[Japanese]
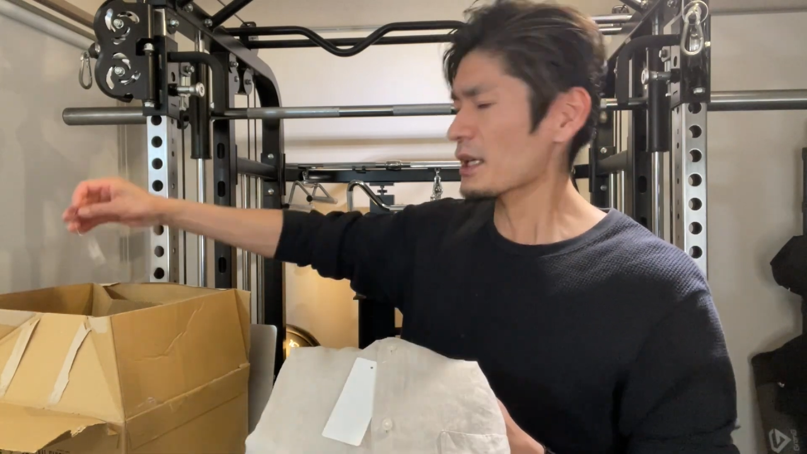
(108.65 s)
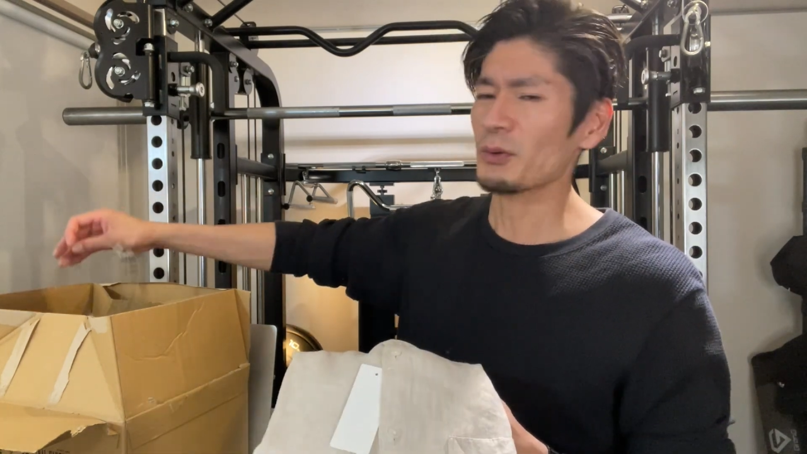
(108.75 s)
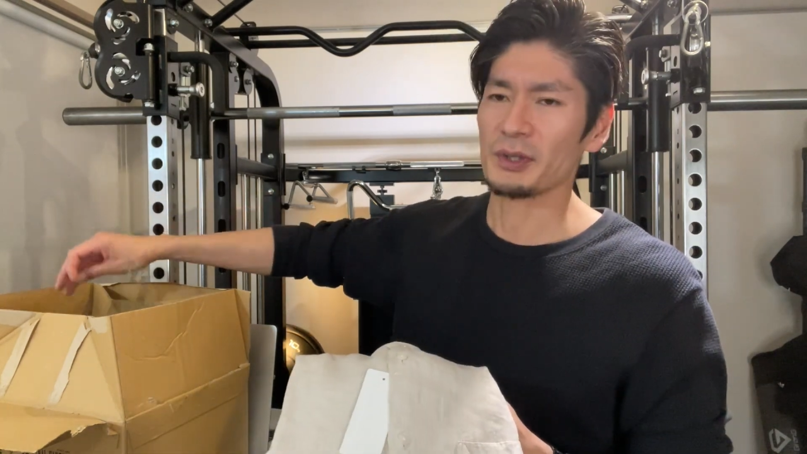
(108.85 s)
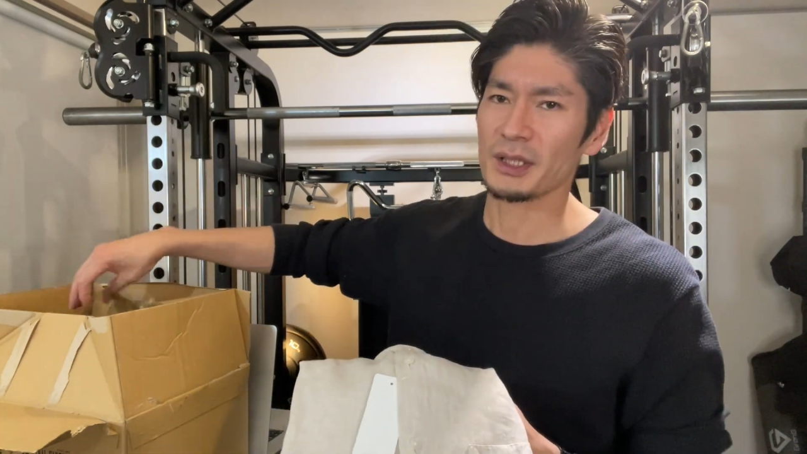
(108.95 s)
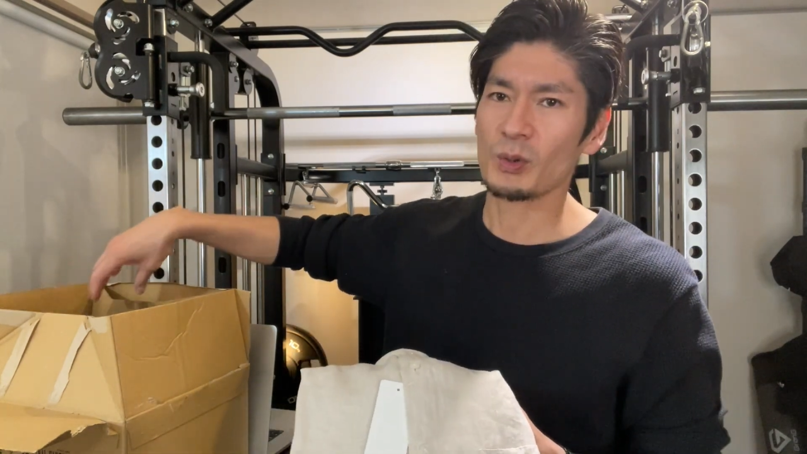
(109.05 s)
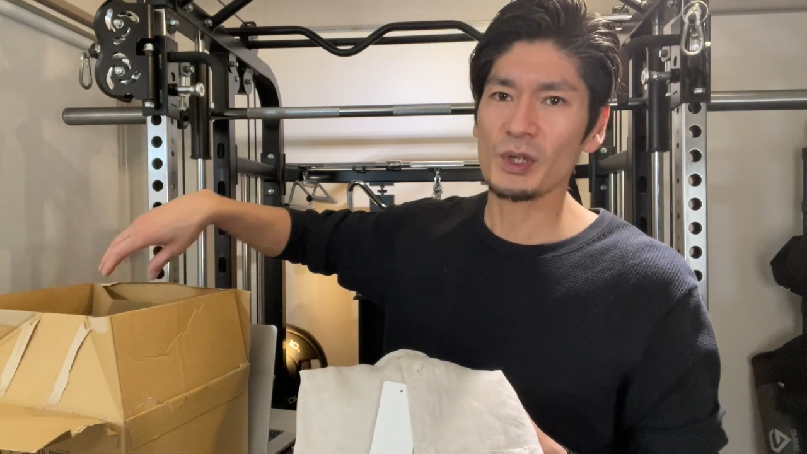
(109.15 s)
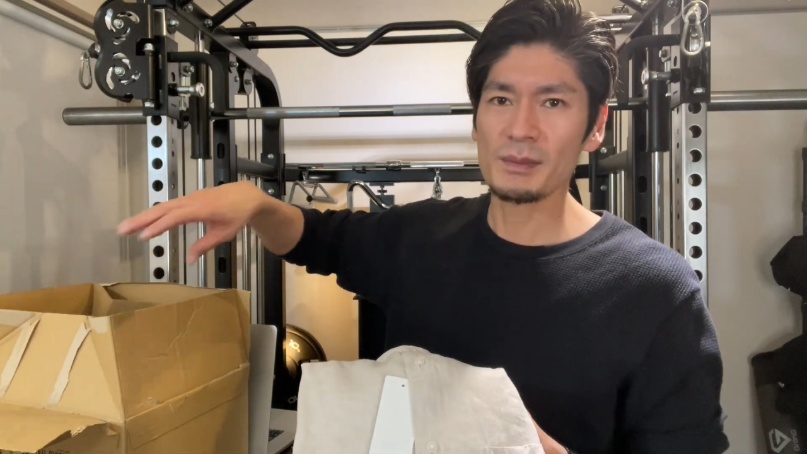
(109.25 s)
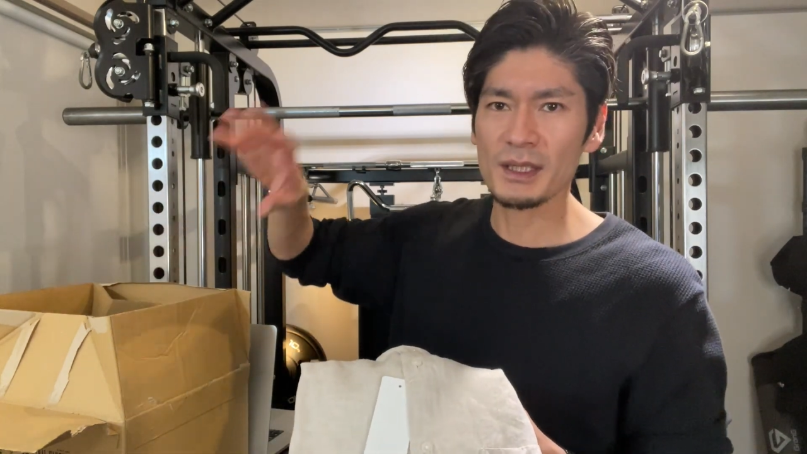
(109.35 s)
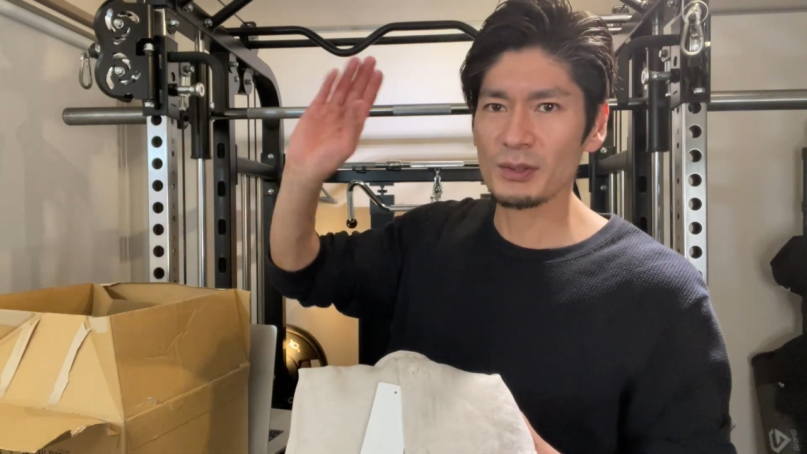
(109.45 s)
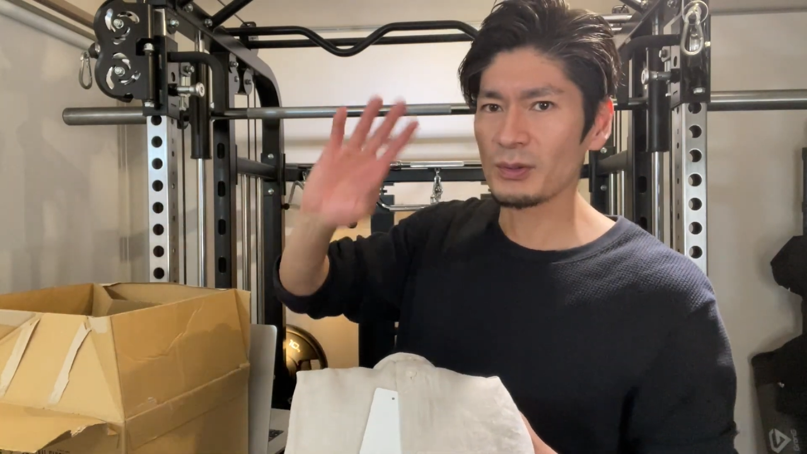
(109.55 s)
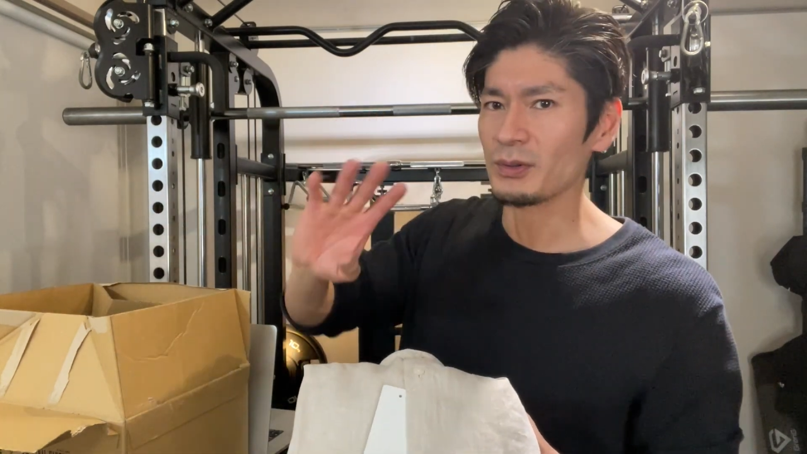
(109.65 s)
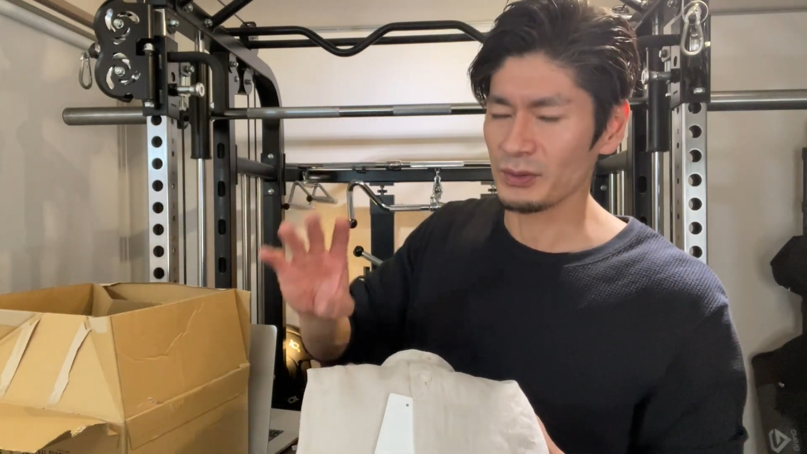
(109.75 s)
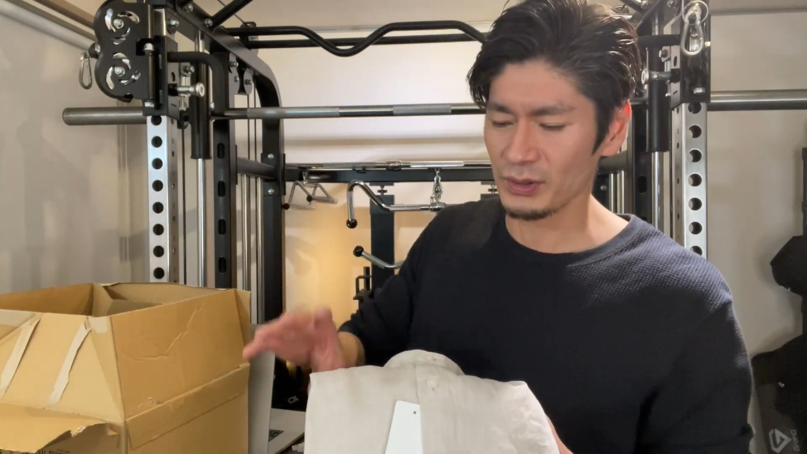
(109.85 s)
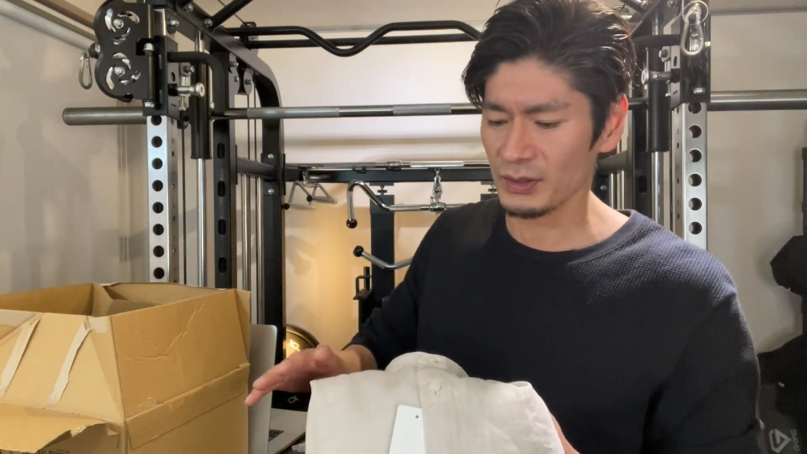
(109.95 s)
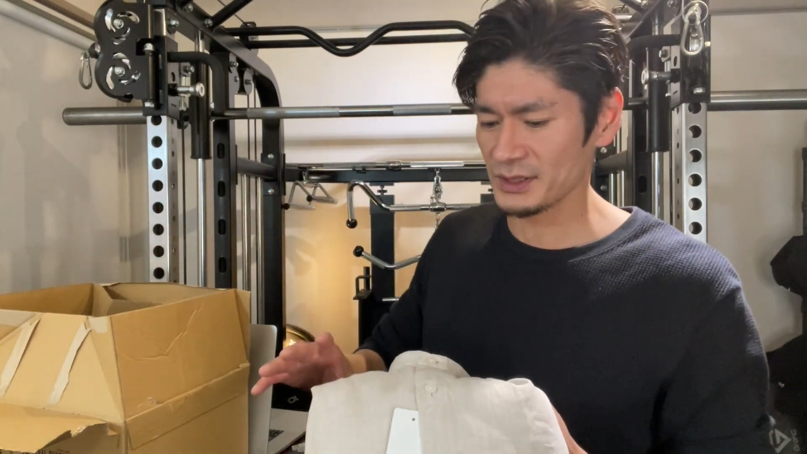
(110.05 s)
結構ね濃いめの方
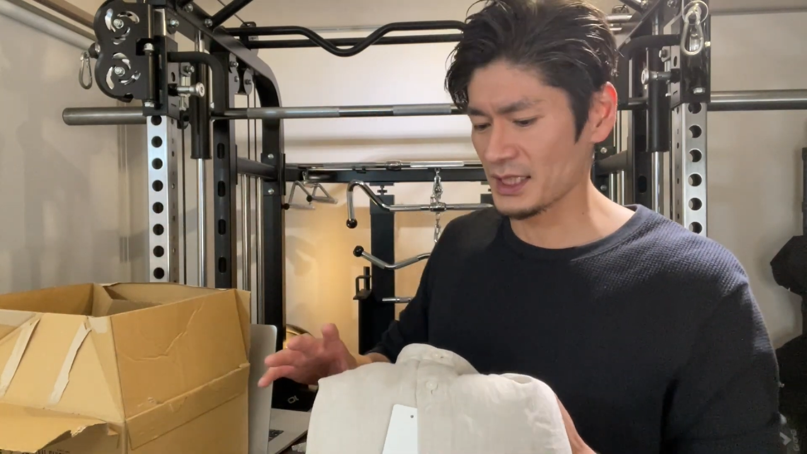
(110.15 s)
の